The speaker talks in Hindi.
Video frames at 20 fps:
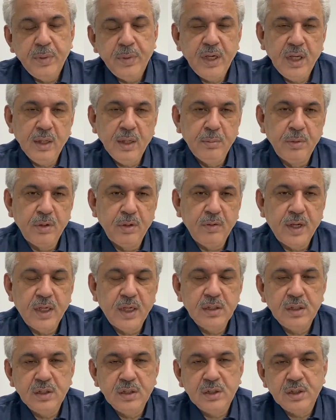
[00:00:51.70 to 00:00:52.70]
मरीम
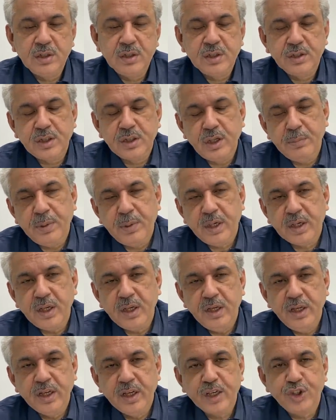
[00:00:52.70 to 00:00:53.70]
नवाज साहबा
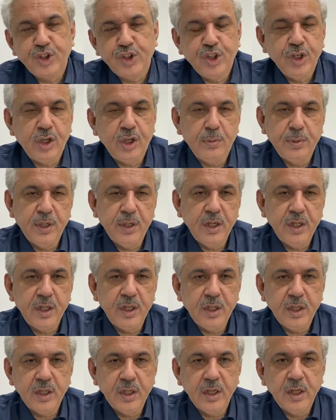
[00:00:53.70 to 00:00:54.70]
के लिए एक अच्छी खबर
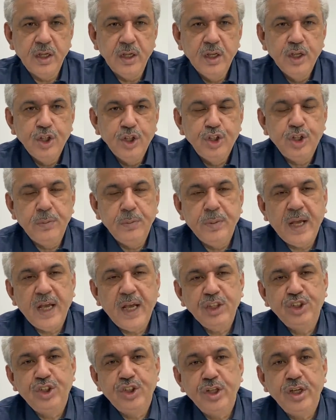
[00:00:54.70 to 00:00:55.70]
नहीं है
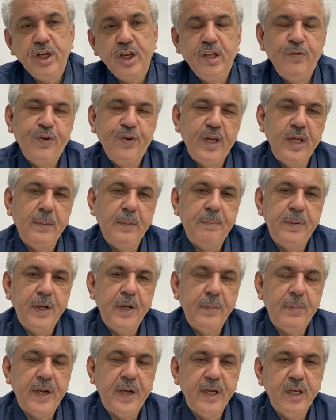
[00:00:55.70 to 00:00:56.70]
शहबाज शरीफ ने
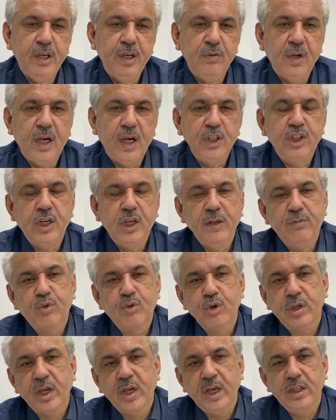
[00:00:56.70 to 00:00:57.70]
अपने भाई नवाज शरीफ
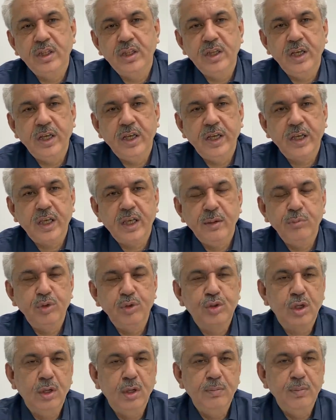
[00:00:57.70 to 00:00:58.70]
को कह दिया है कि
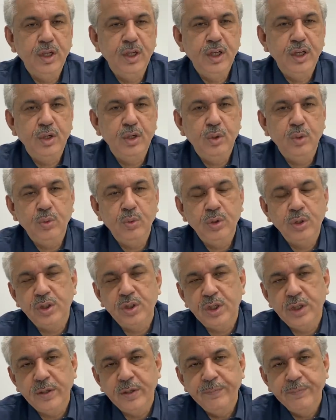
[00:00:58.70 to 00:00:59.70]
मुस्लिम लीग नून
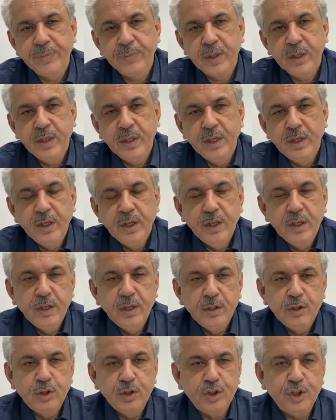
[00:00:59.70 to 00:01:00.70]
से
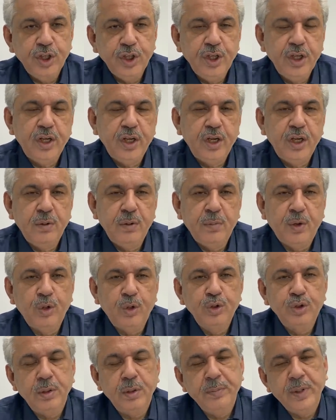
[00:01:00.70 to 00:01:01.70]
सीनियर
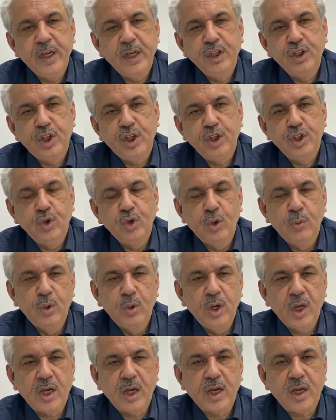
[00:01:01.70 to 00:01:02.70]
रहनुमाओं से मैंने दर्जनों
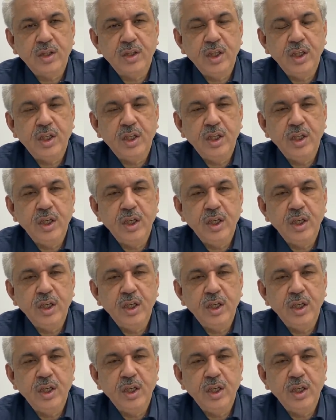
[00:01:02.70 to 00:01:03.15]
मुलाकातें